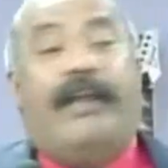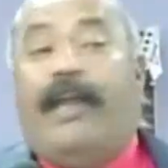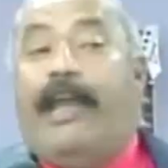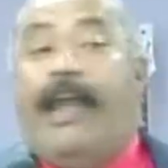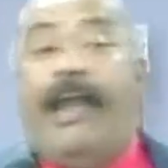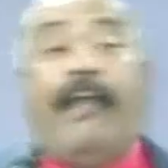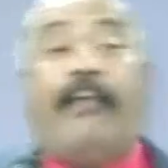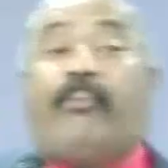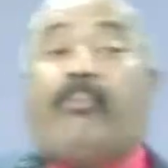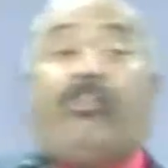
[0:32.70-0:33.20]

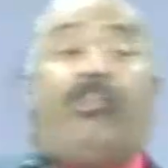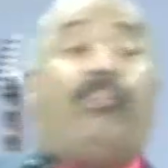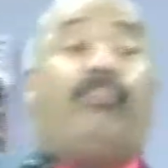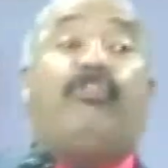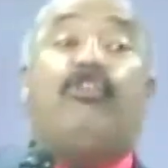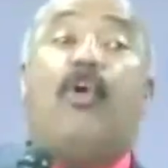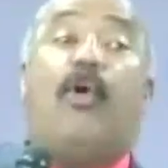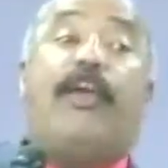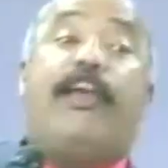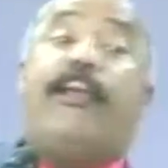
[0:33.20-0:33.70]

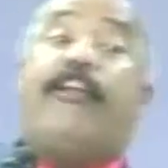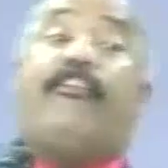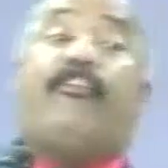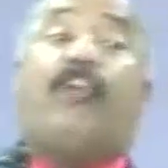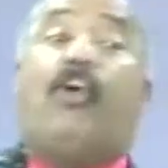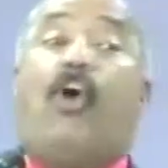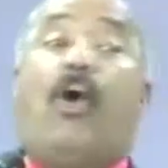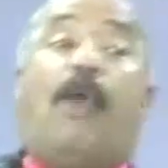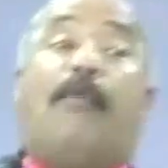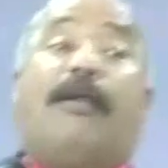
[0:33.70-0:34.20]
Jesús no
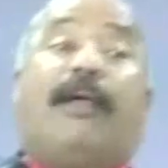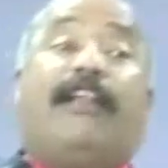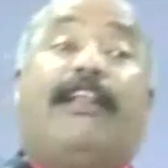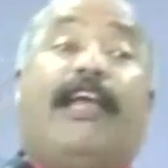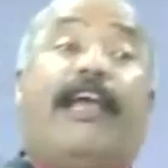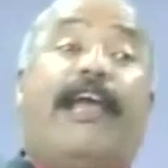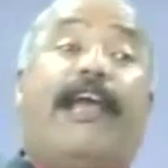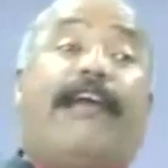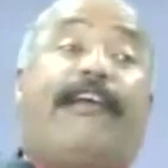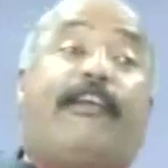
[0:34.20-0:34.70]
hizo obra
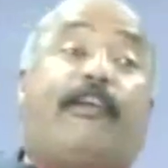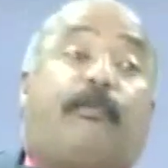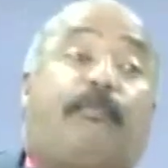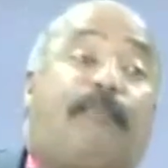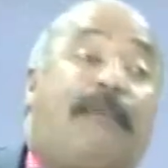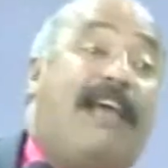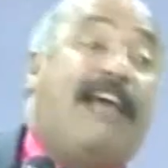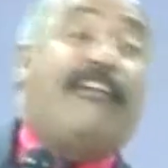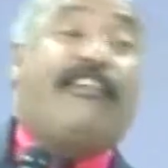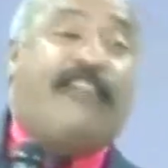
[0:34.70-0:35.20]
de
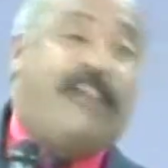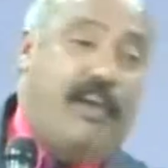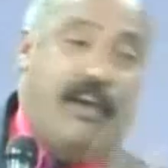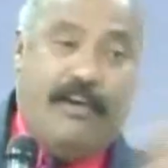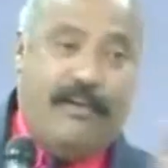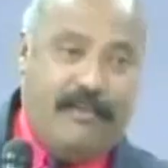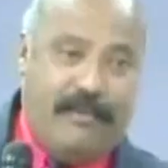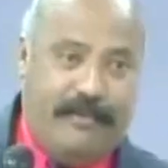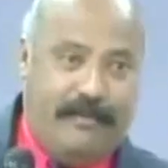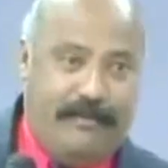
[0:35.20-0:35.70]

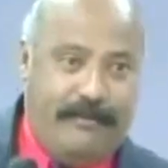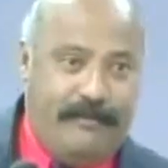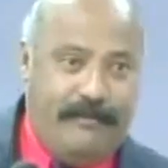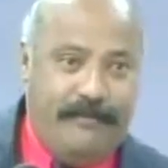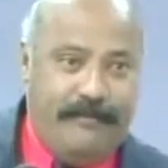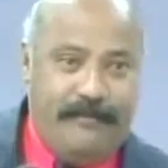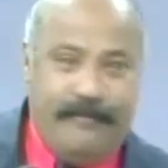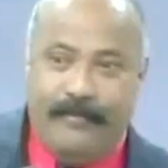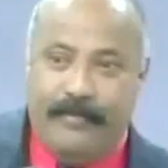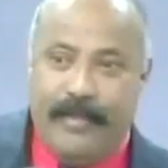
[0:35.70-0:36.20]
expiación.
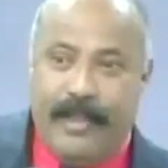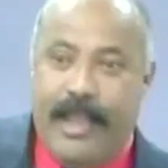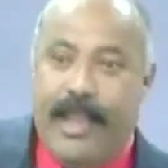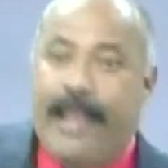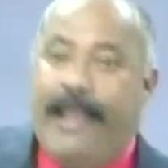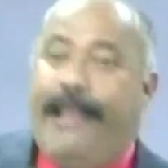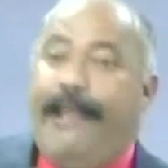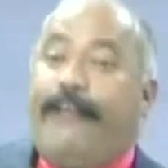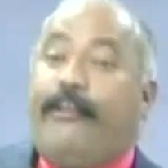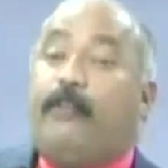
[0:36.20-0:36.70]

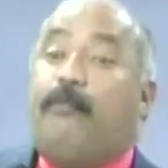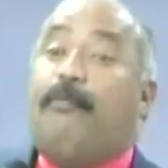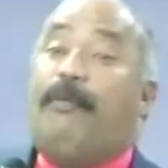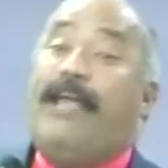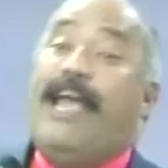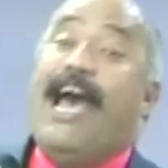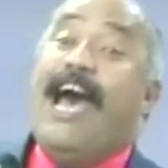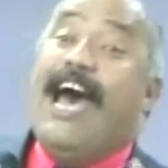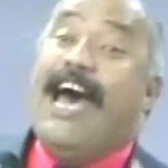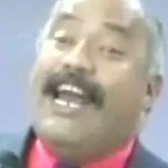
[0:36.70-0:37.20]

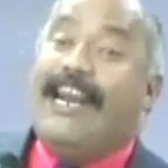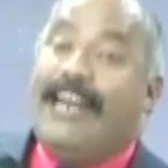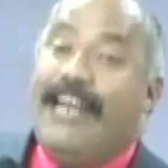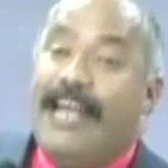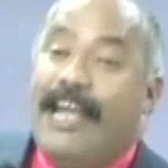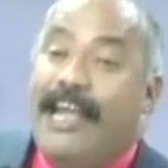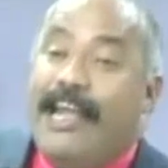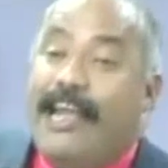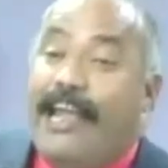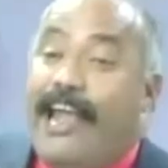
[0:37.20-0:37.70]
Expiar
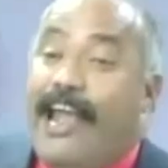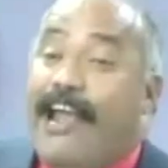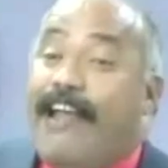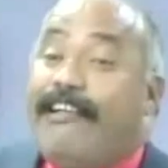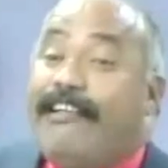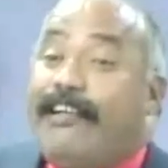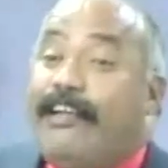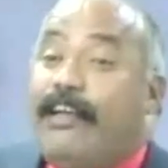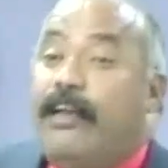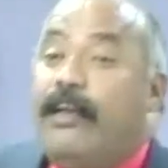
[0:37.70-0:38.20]

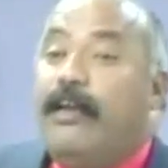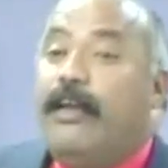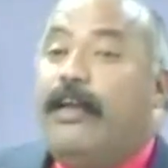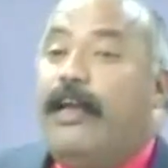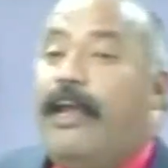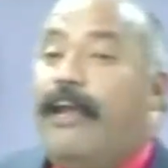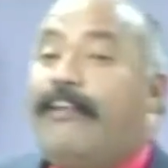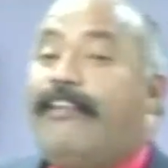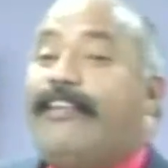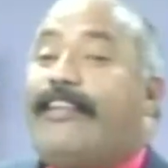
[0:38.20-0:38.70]
es,
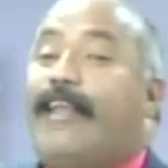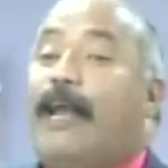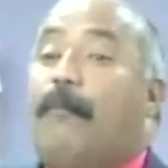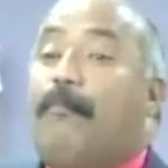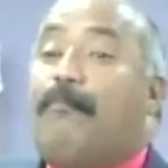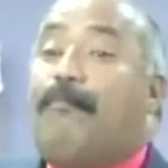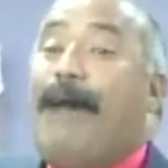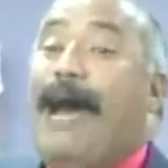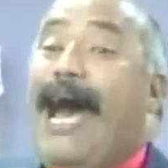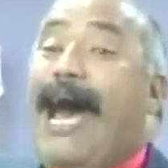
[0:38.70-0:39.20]
es
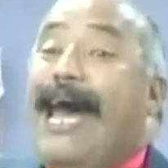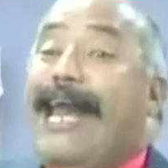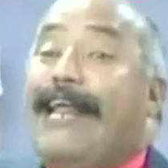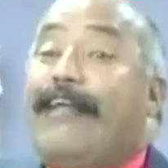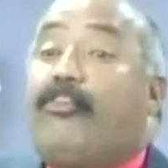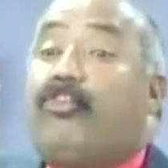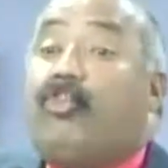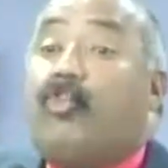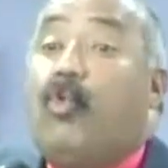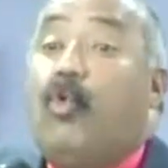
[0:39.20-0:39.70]
tapar,
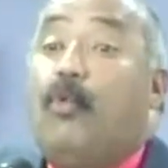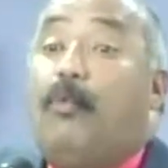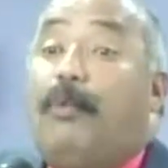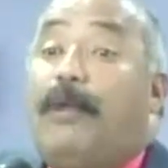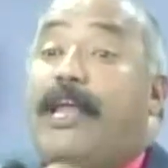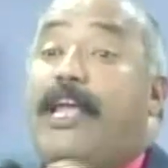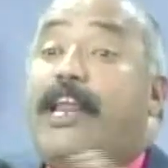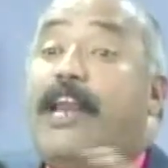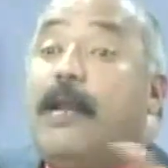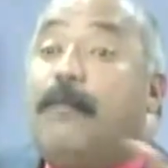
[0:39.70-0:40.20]
es
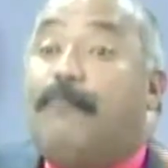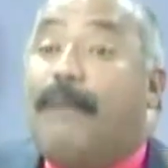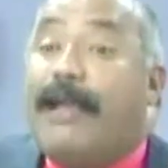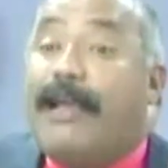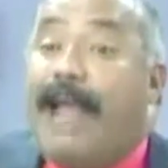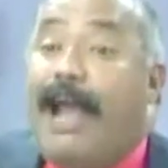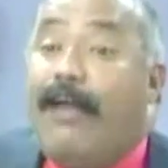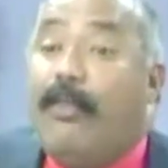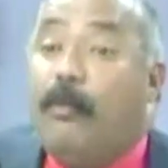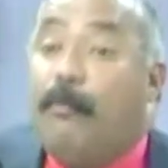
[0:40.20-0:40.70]
cubrir el
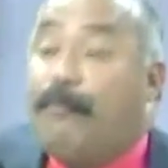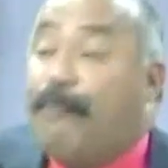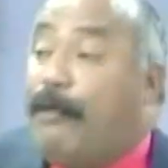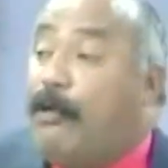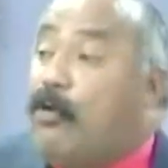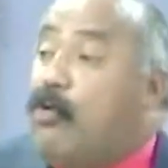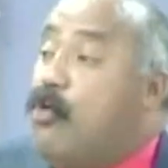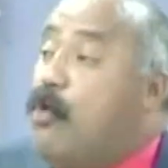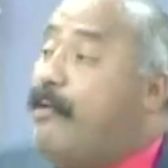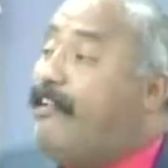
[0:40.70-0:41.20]
pecado,
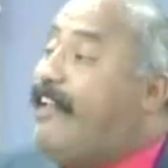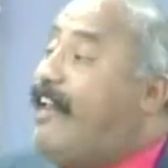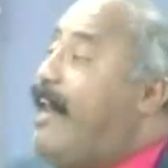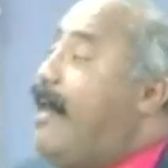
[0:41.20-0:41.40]
pero no es el